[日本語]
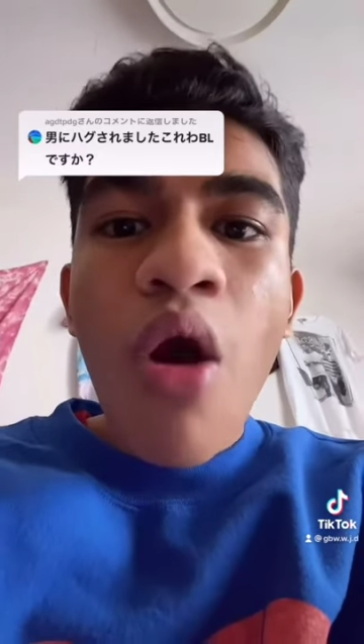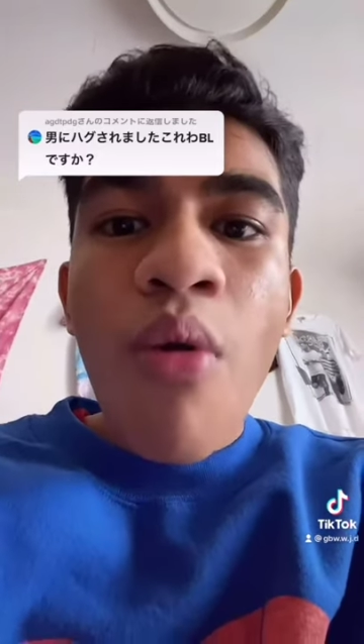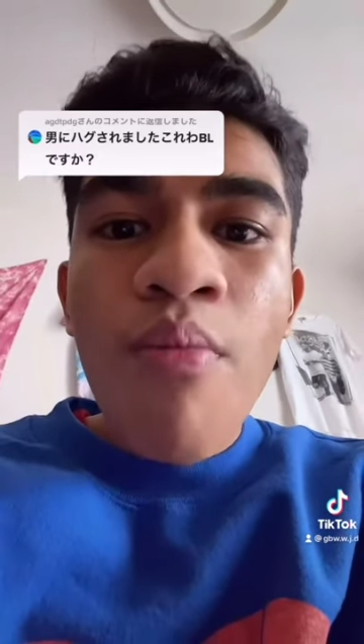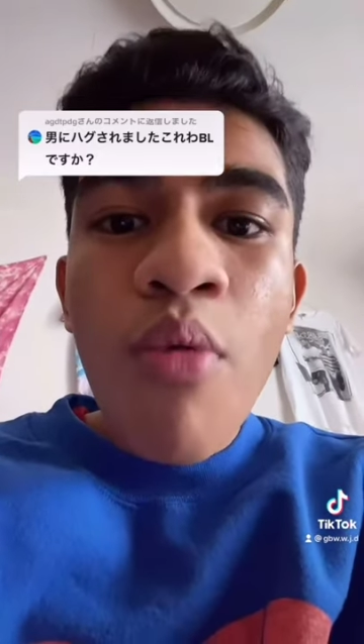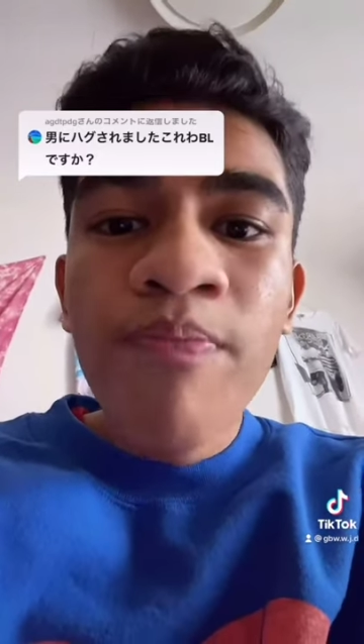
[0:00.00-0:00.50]

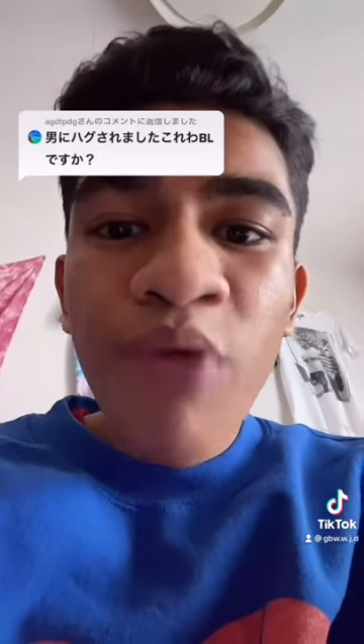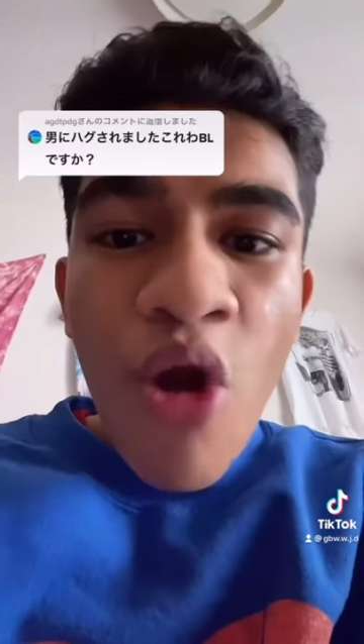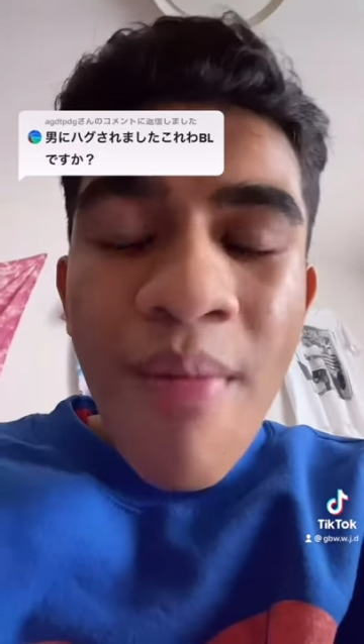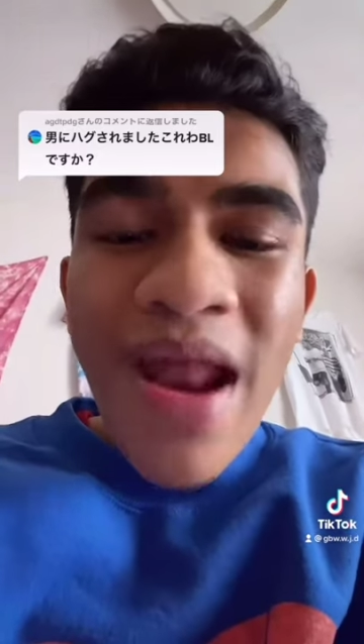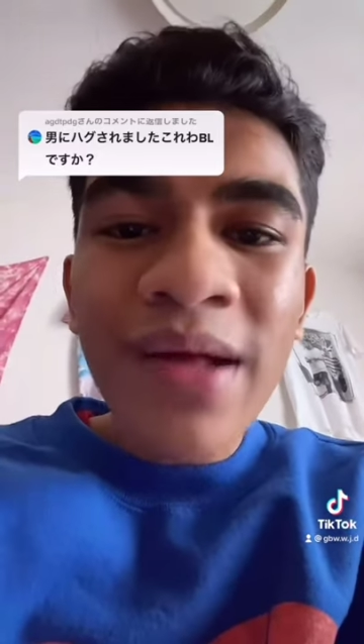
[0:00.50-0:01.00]
ブ、
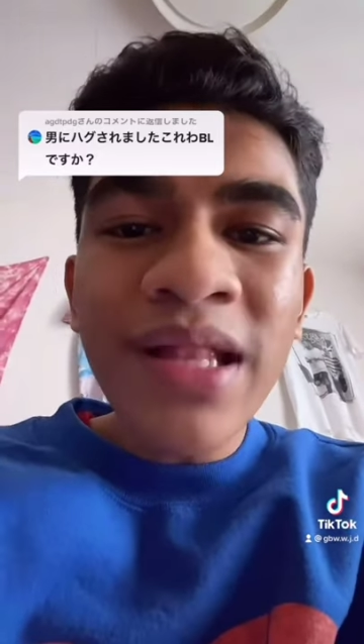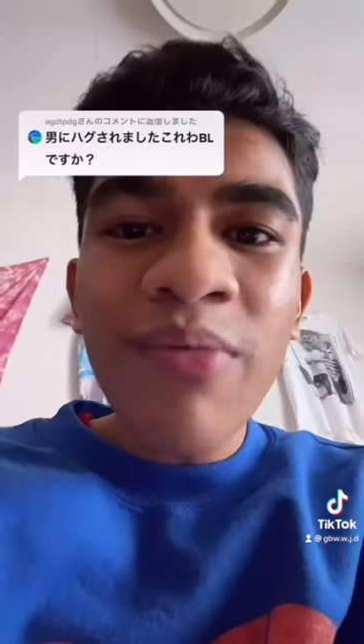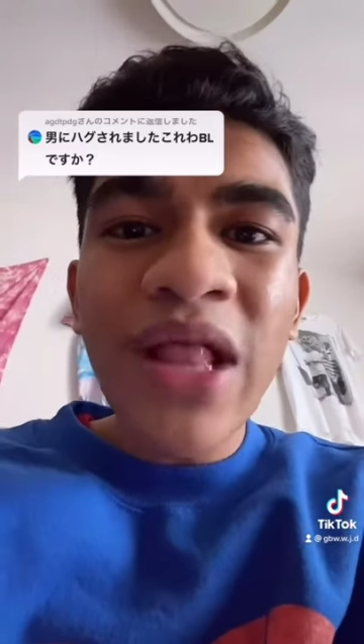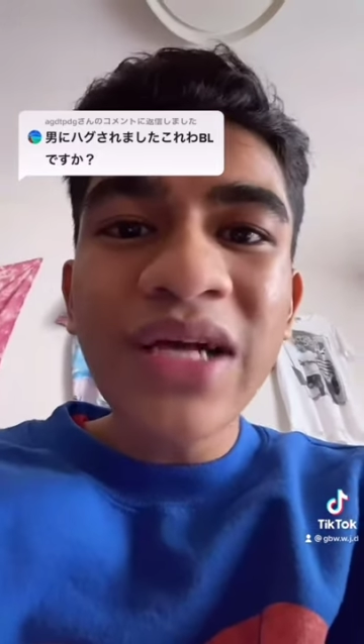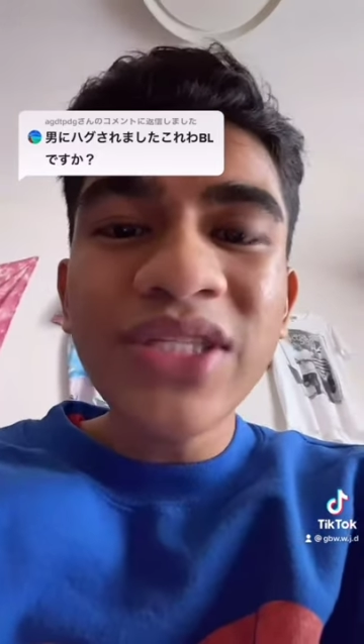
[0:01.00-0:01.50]
ブーメランでも
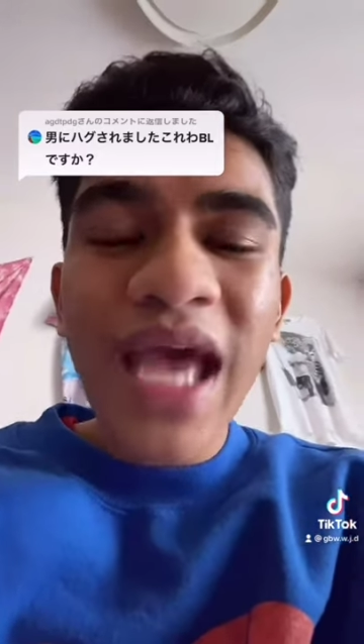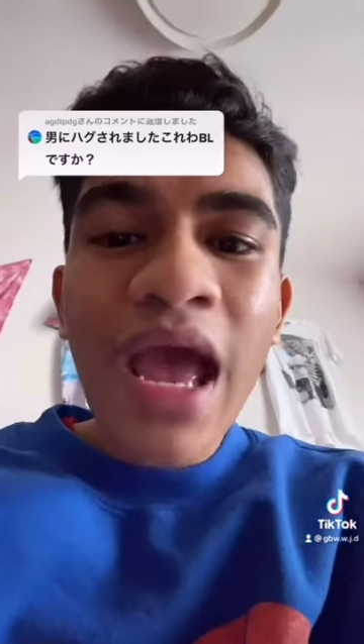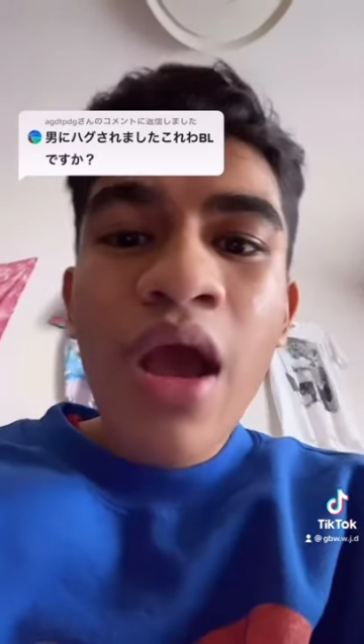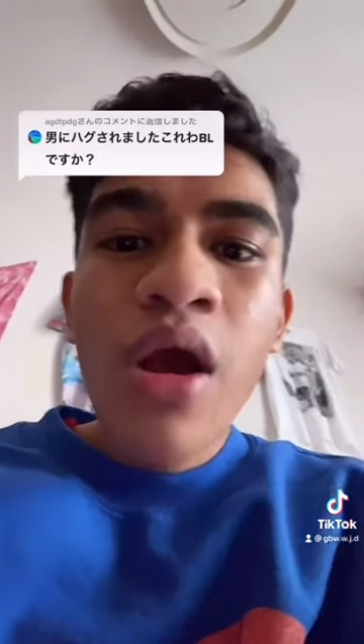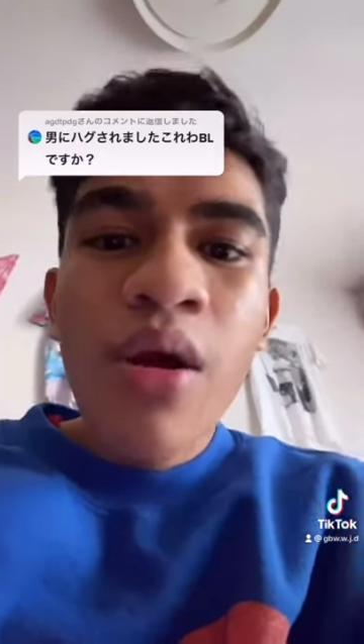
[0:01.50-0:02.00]
なくて、
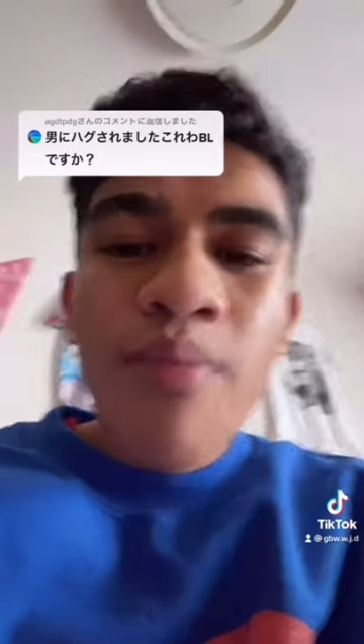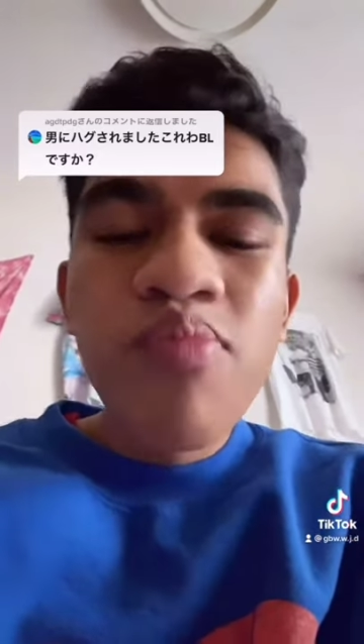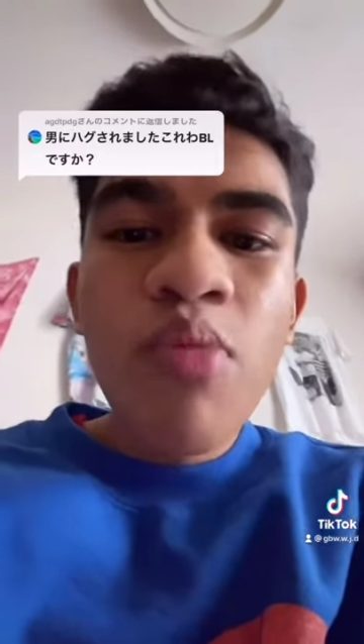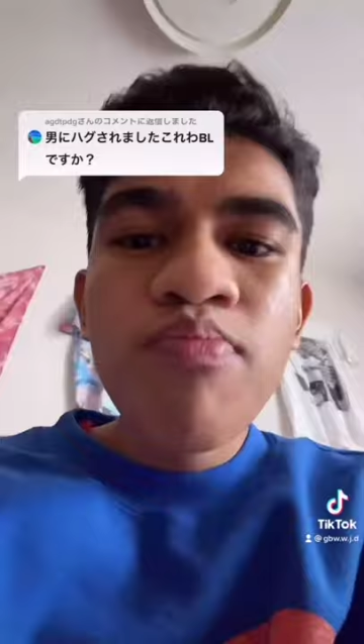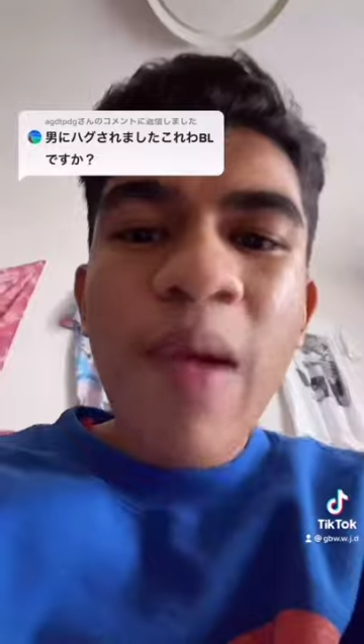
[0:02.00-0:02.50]
ブ、
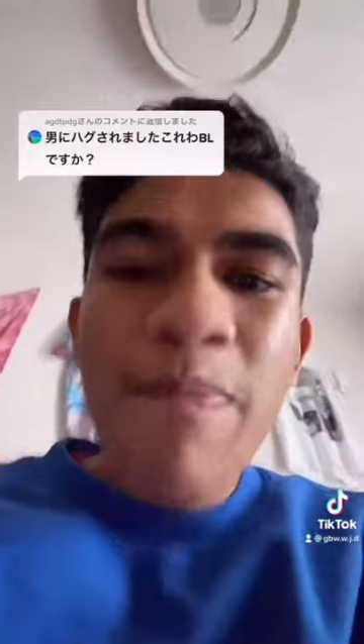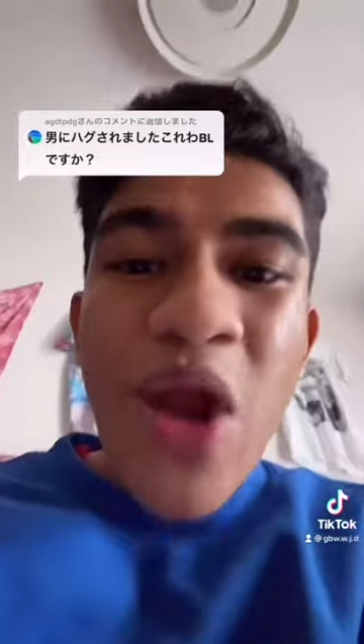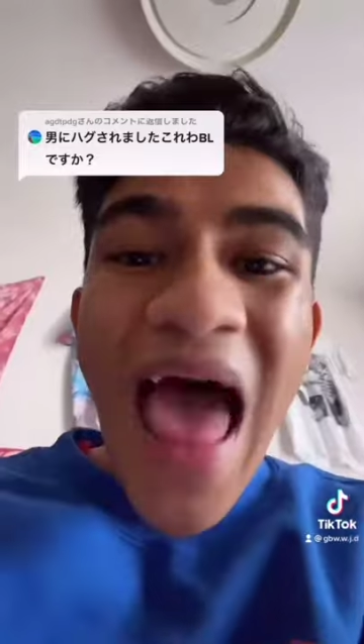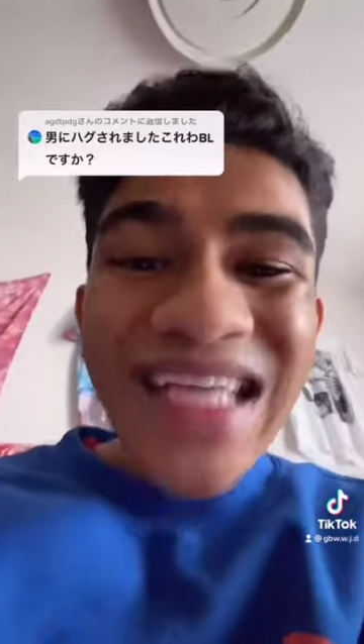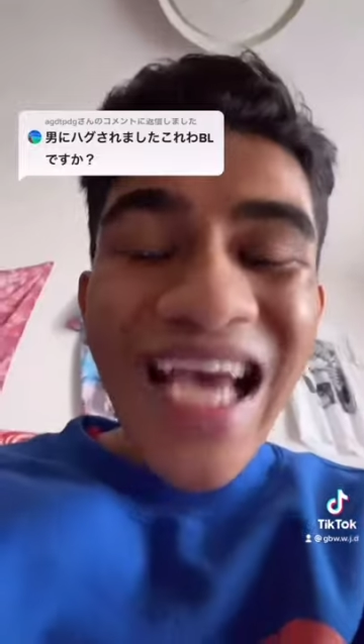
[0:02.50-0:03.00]
ブ、ブラ
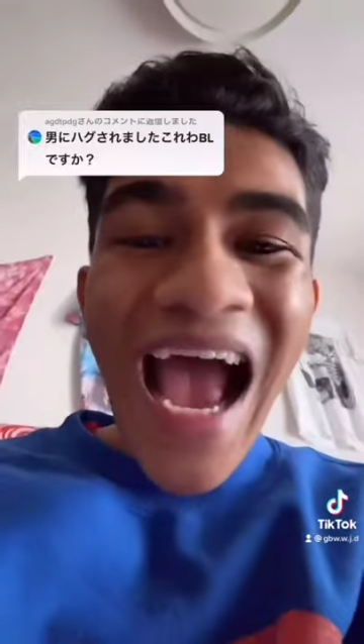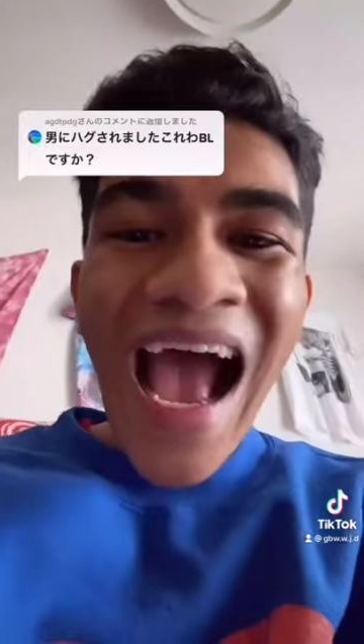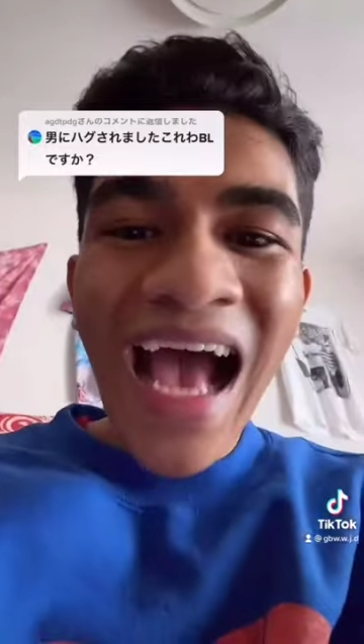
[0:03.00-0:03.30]
ジャー